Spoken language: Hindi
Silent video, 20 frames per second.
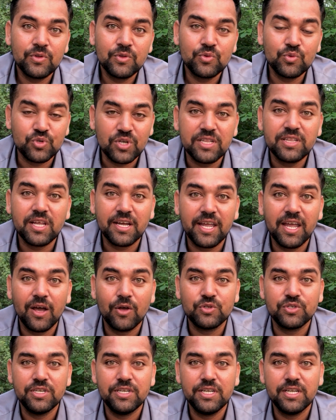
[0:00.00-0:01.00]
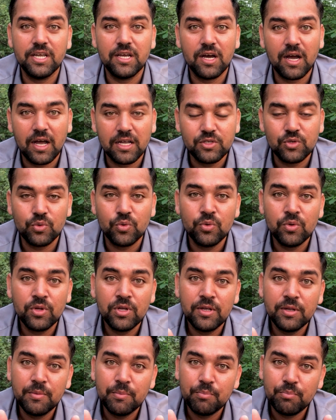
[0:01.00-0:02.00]
तुसा तख्या कि अज वो
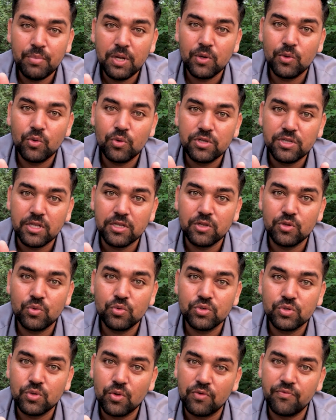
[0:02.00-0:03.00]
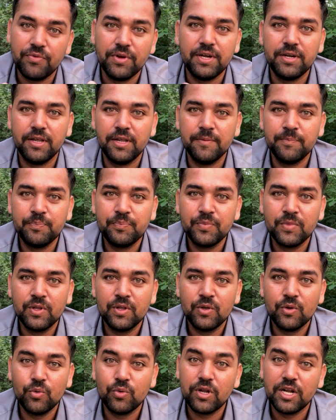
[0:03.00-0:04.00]
बिल्कुल तंदुरुस्त और फिट है
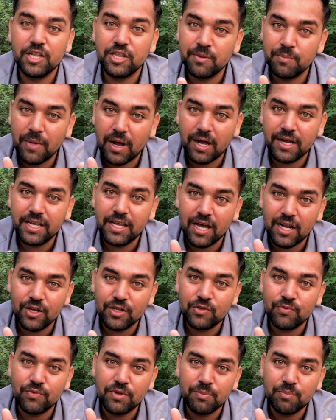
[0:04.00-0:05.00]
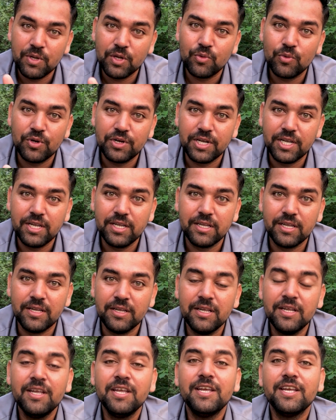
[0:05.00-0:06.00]
उन्होंने दिमागी हालत भी बिल्कुल ठीक
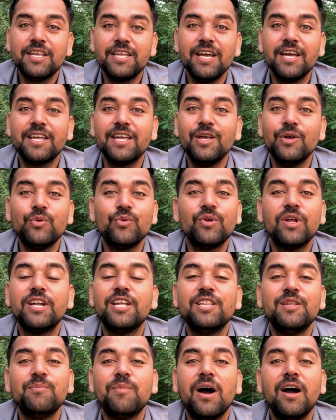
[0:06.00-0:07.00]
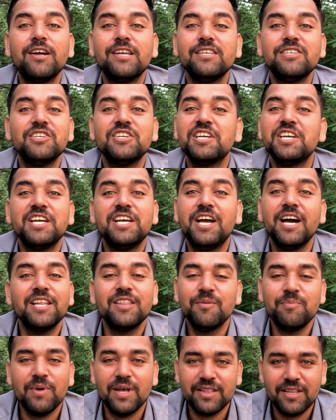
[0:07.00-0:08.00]
ही क्योंकि उन्होंने दिमाग ही
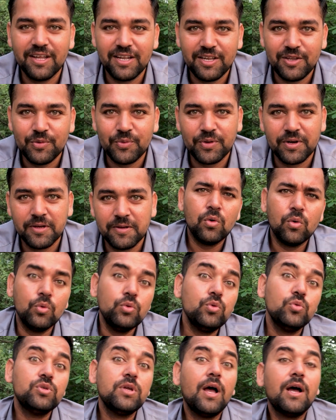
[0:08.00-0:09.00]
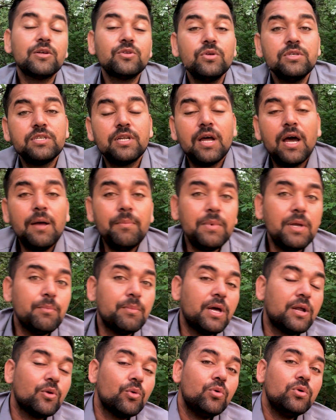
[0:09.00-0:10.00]
गंद पैदा नहीं होना हूँ तुम आखसो जनाब कि
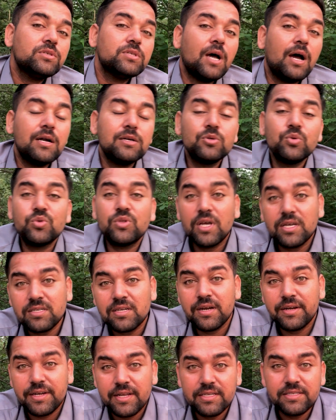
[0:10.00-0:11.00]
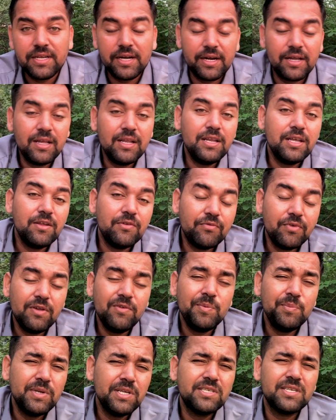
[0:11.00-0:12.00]
मैं रोज़ अट्ठ सौ दस घंटे सहना लेकिन फिर
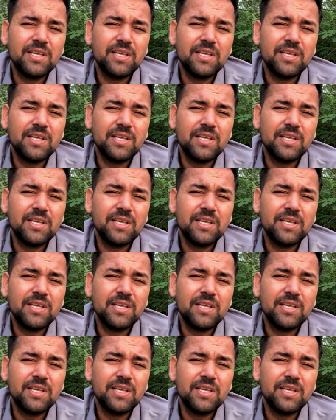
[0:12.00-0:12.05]
भी मेरी